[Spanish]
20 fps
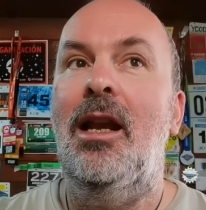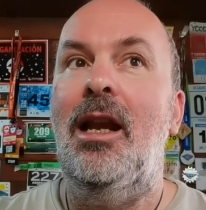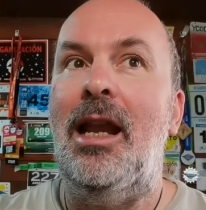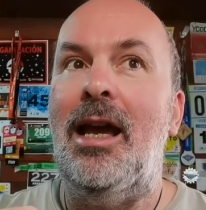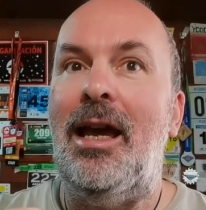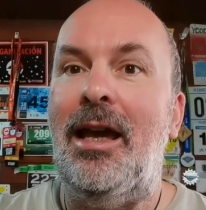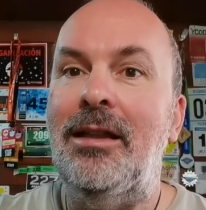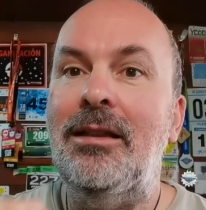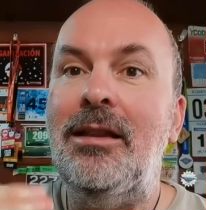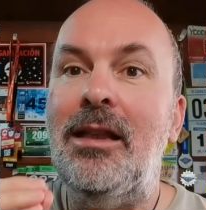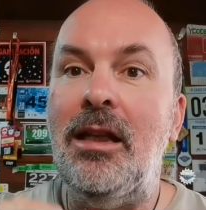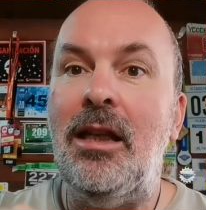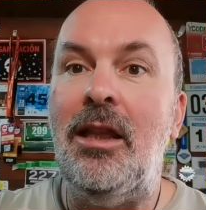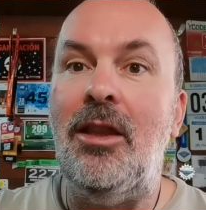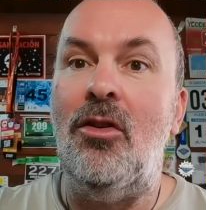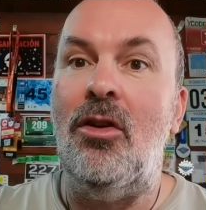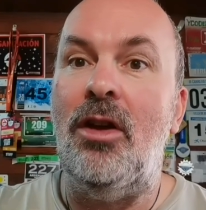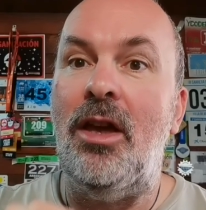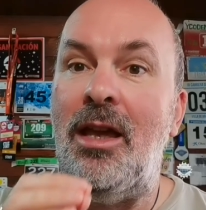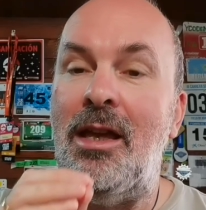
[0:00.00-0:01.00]
las he
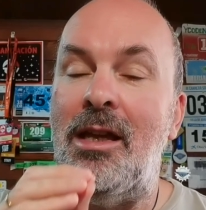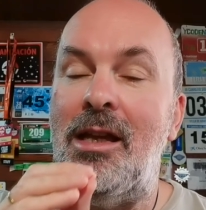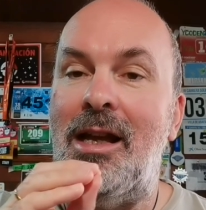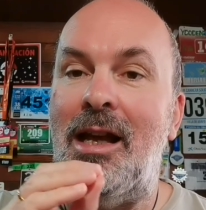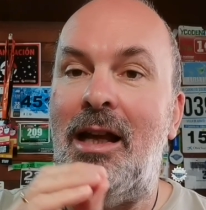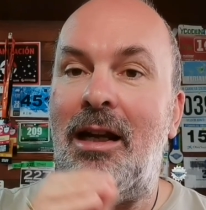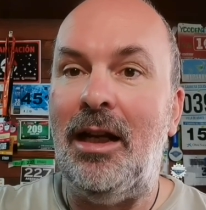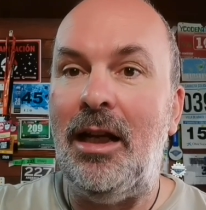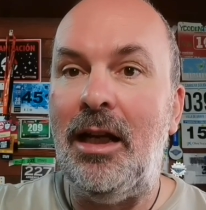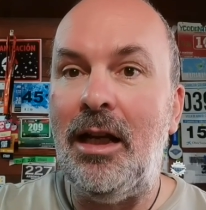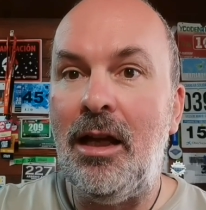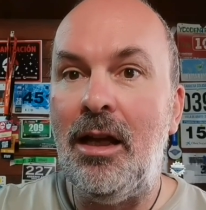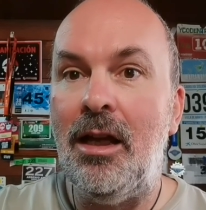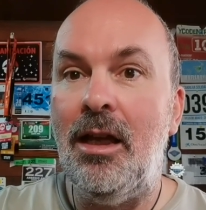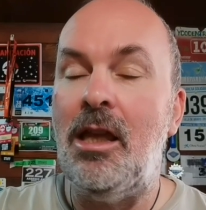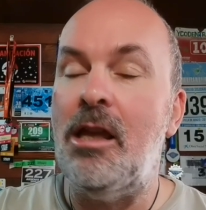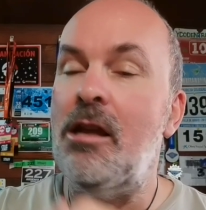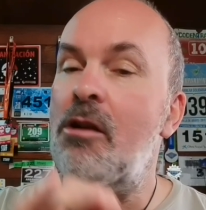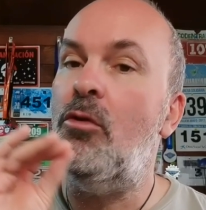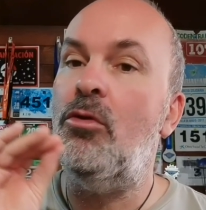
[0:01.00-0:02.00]
tenido en carrera,
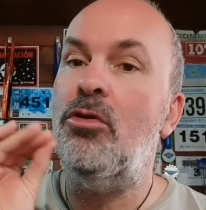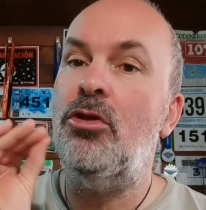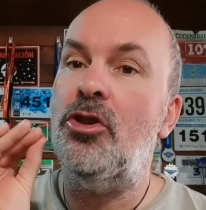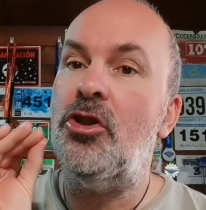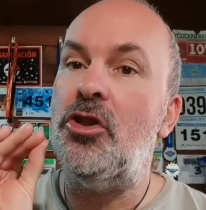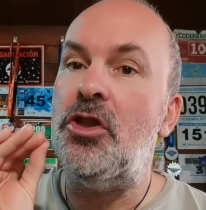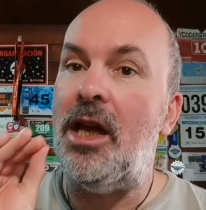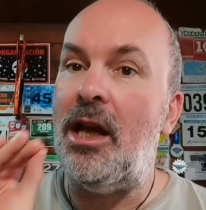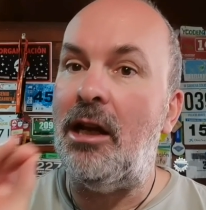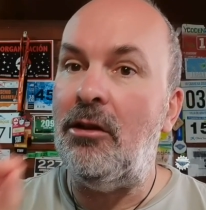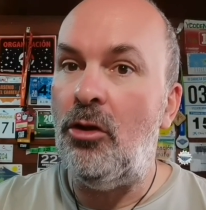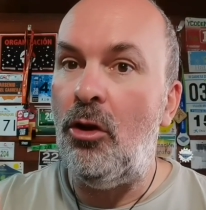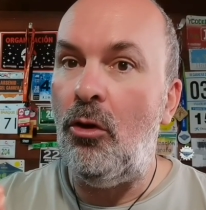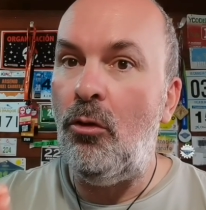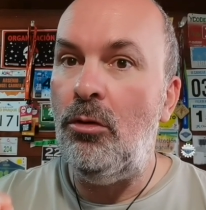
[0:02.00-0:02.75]
incluso llegando al